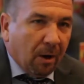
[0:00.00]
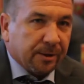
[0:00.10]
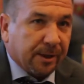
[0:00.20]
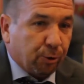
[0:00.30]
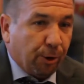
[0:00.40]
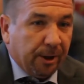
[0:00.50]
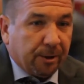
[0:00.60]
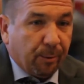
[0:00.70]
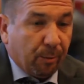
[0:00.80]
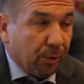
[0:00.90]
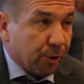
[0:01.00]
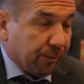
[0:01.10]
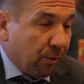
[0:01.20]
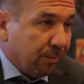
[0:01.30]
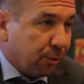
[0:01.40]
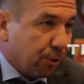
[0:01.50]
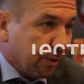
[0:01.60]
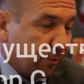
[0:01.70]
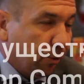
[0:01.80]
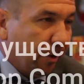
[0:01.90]
С конкурентами мы живем,
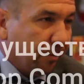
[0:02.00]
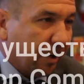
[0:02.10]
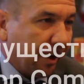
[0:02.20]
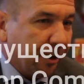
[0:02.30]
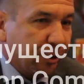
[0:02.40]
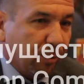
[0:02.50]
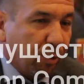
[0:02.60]
существуем, конечно,